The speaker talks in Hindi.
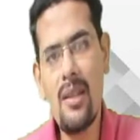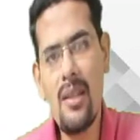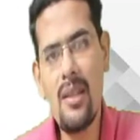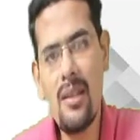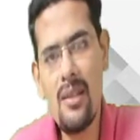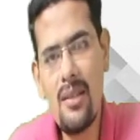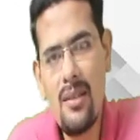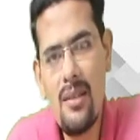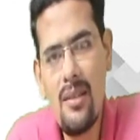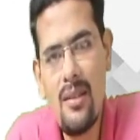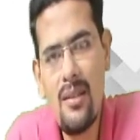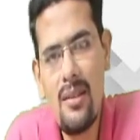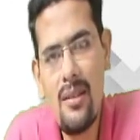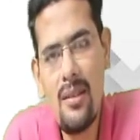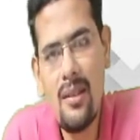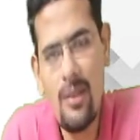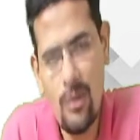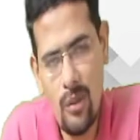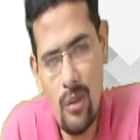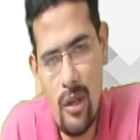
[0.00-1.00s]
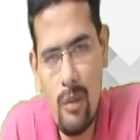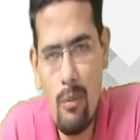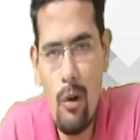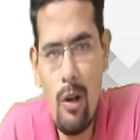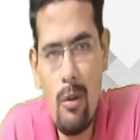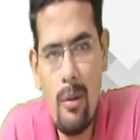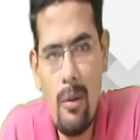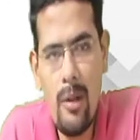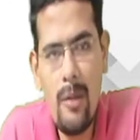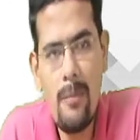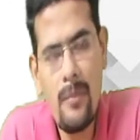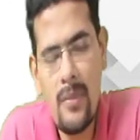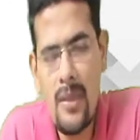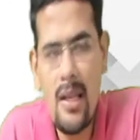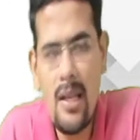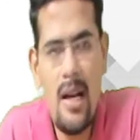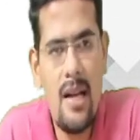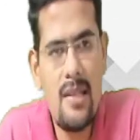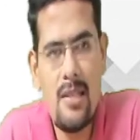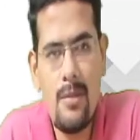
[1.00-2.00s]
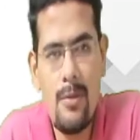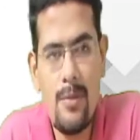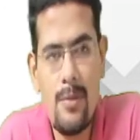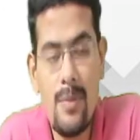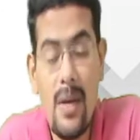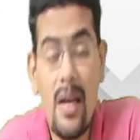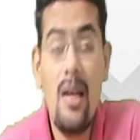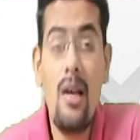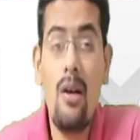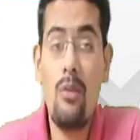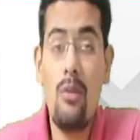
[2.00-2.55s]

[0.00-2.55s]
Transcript: है वेरी मॉडल बड़ी हाँ सर समझ में आया